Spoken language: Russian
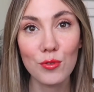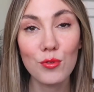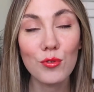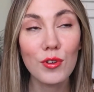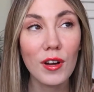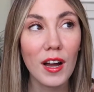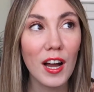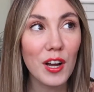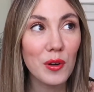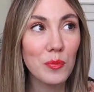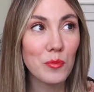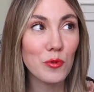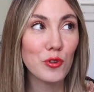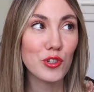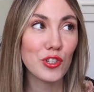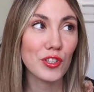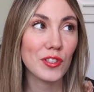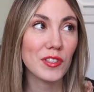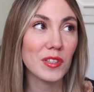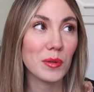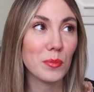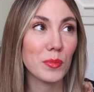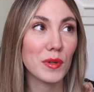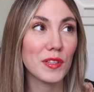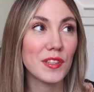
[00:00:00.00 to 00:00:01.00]
Ну, как
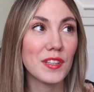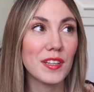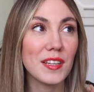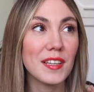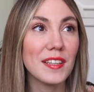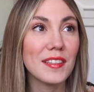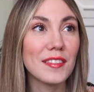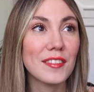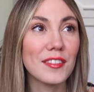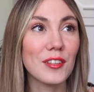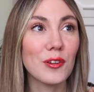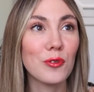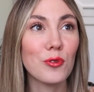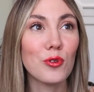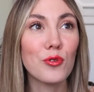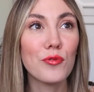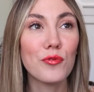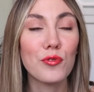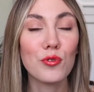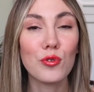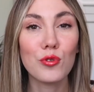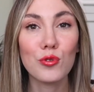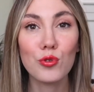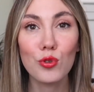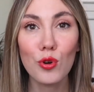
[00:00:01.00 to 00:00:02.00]
может не бодрит такой
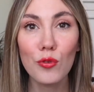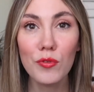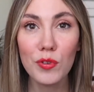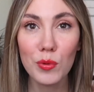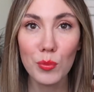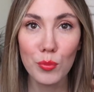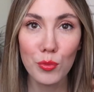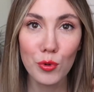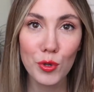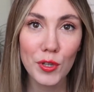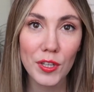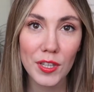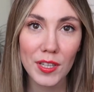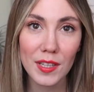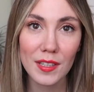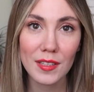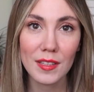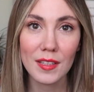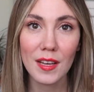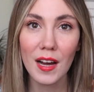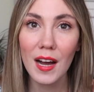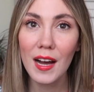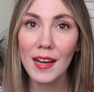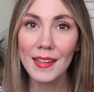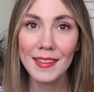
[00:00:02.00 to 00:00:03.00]
фруктовый
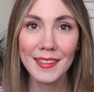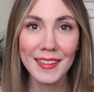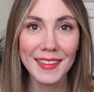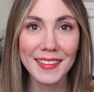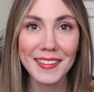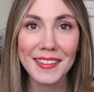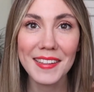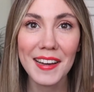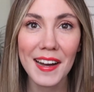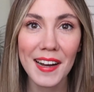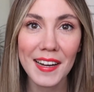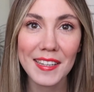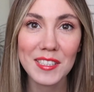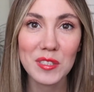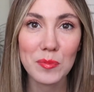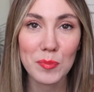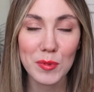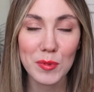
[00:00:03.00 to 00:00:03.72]
букет, да, ананас?